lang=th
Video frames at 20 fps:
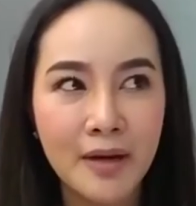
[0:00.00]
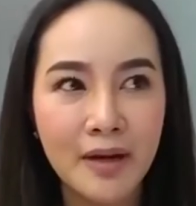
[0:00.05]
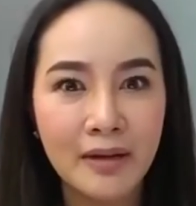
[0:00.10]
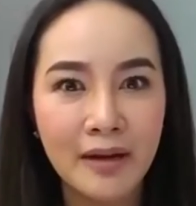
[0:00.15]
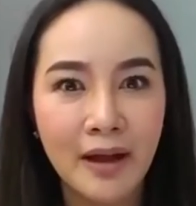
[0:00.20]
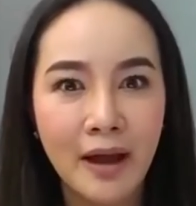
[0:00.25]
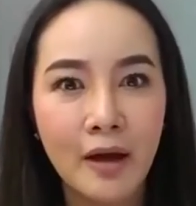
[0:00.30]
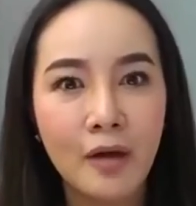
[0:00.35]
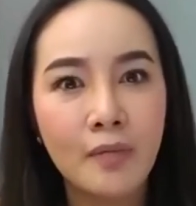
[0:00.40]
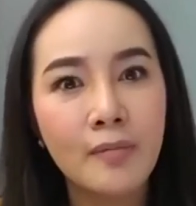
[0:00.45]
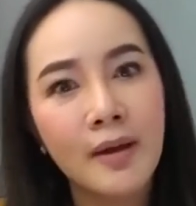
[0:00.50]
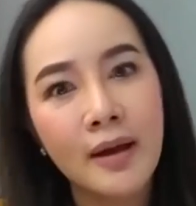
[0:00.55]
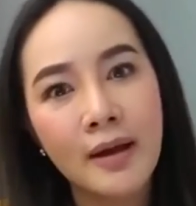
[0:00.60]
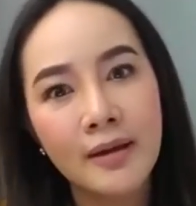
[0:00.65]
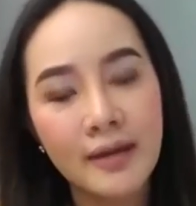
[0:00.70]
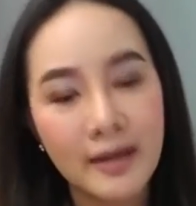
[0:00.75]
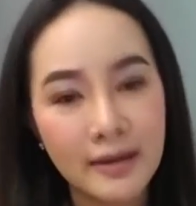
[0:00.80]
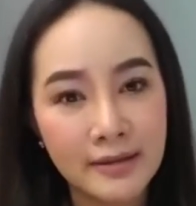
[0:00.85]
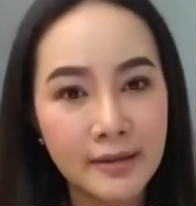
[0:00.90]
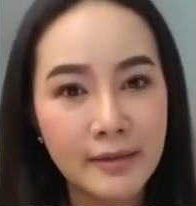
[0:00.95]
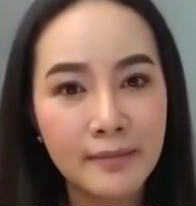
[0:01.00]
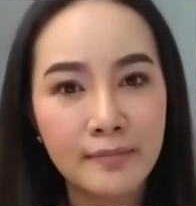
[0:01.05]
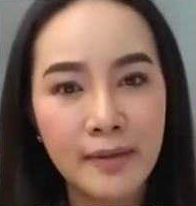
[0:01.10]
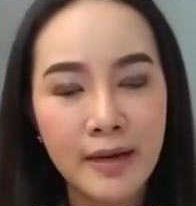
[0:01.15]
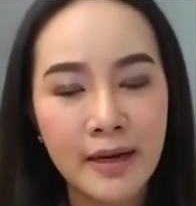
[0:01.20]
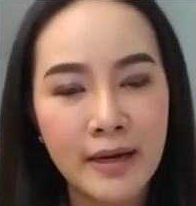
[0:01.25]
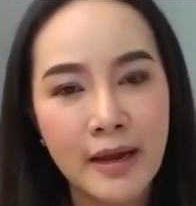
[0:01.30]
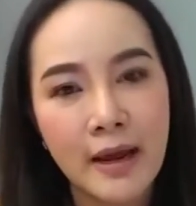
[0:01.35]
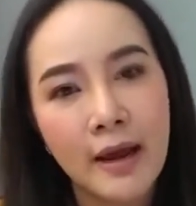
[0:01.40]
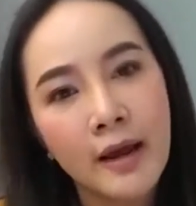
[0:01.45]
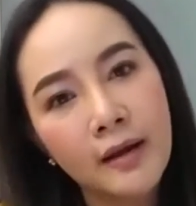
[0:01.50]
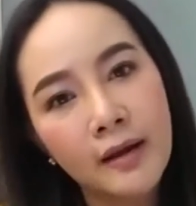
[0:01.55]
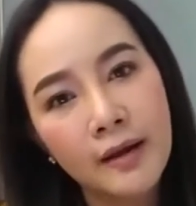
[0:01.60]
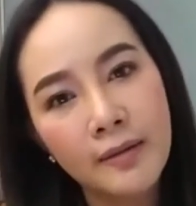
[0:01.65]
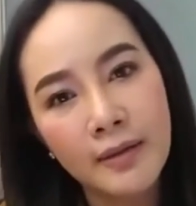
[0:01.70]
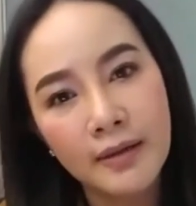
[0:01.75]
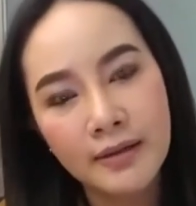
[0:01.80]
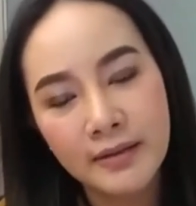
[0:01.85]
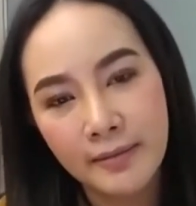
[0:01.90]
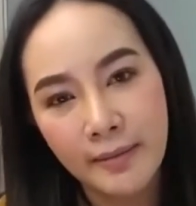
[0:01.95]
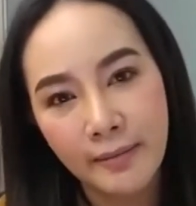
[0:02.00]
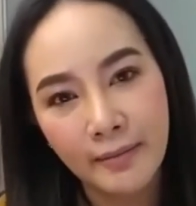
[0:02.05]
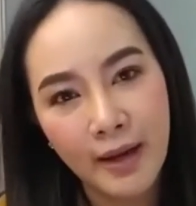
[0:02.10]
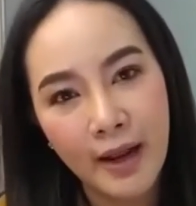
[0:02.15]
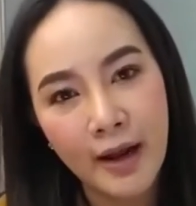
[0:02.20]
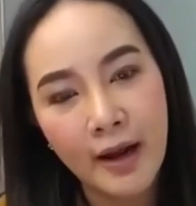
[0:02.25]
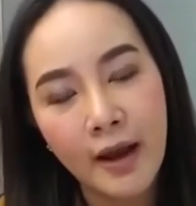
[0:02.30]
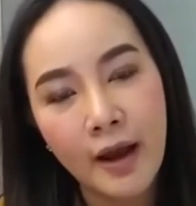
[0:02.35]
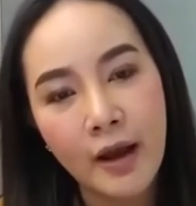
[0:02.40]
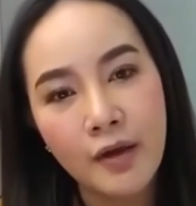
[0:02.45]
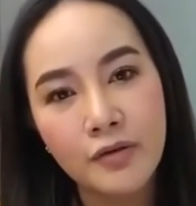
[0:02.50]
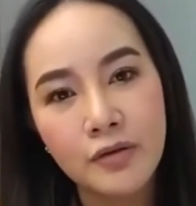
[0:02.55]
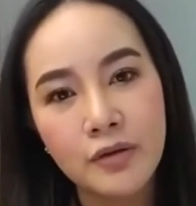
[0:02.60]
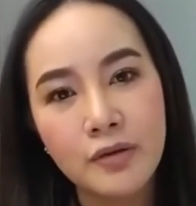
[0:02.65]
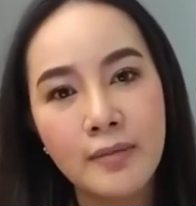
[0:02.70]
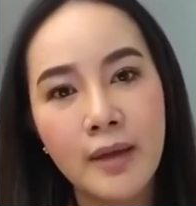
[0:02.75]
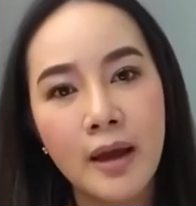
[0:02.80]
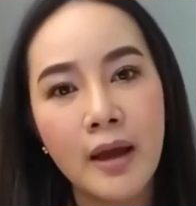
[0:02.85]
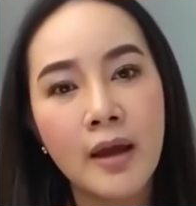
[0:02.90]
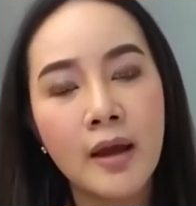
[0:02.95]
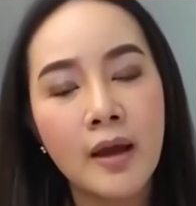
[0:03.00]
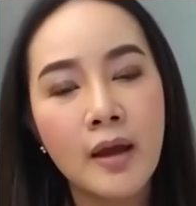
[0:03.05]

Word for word: องหนาวมาเนี่ย สิ้นปีนี้กำลังจะแบบหน้าหนาวใช่ไหม